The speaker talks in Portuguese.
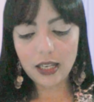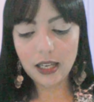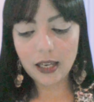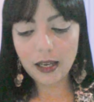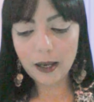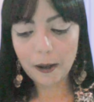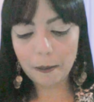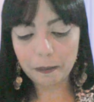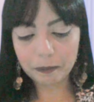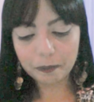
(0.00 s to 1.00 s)
E
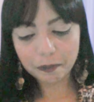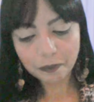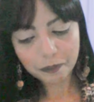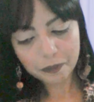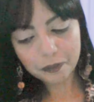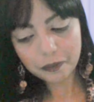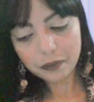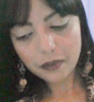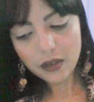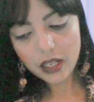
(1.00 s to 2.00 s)

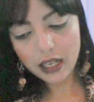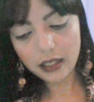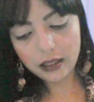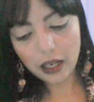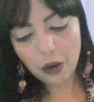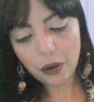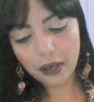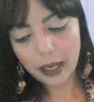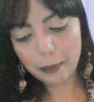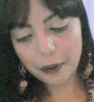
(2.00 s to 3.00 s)
então eu
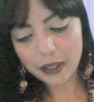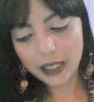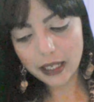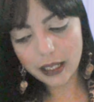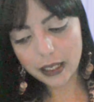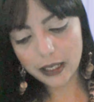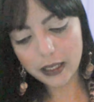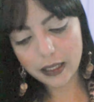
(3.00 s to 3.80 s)
lembro que